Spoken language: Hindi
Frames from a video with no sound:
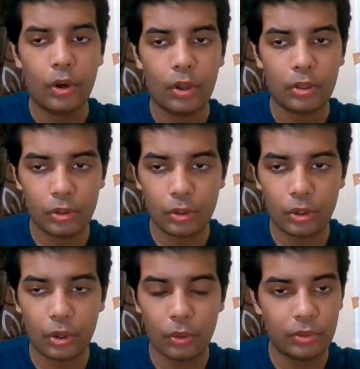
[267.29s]
और तो
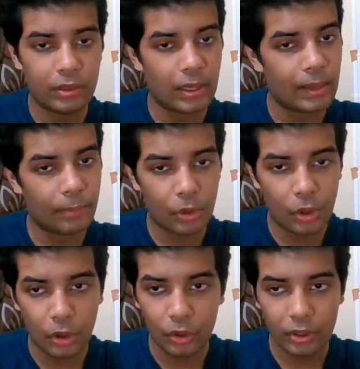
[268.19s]
उसका आपको
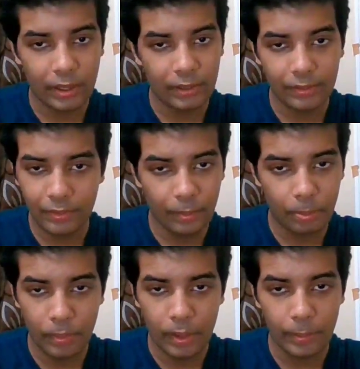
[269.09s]

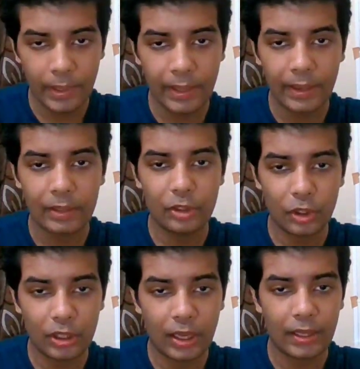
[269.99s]
हॉस्टलशिप में मिलेगा
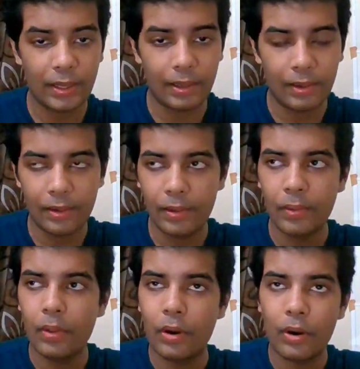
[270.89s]
चौदह
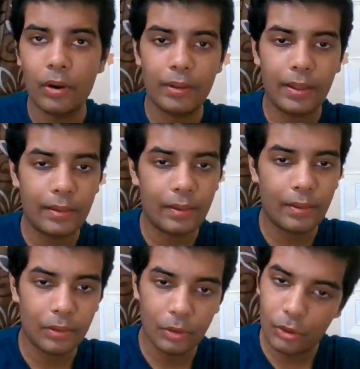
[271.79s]
हज़ार और जैसे
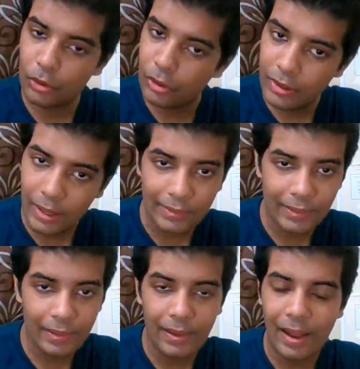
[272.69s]
जो
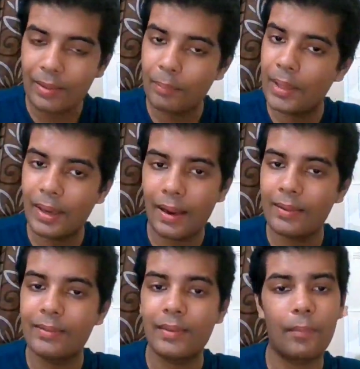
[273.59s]
ज़्यादा जहाँ मिल रहा है
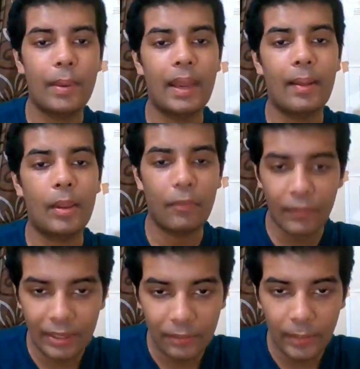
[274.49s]
जैसे मैंने अभी
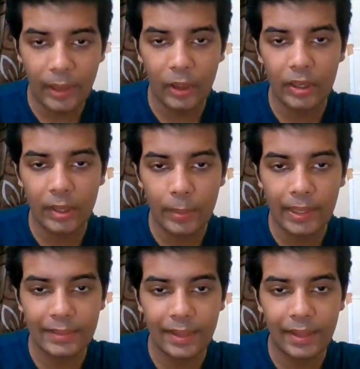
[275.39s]
वेस्ट बंगाल की
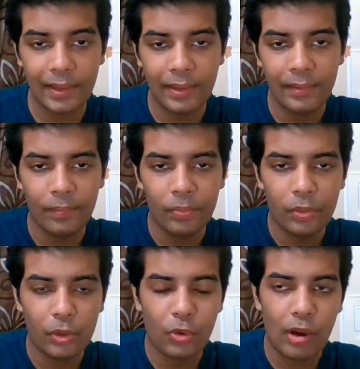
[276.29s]
बात की
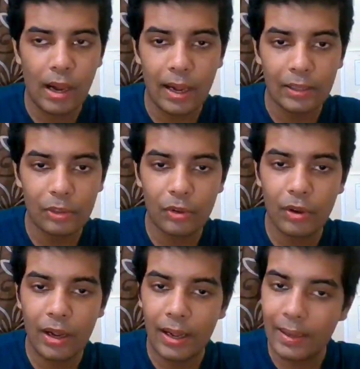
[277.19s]
तो वहाँ तो
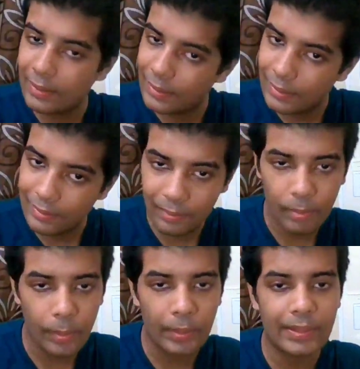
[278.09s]
का इंटर्नशिप
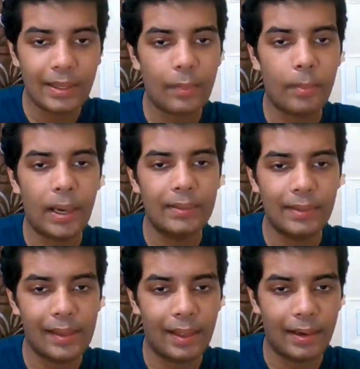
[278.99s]
में मिलता था बाईस
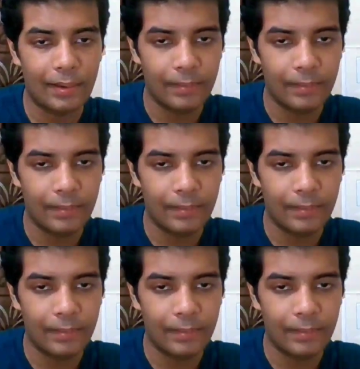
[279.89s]
हज़ार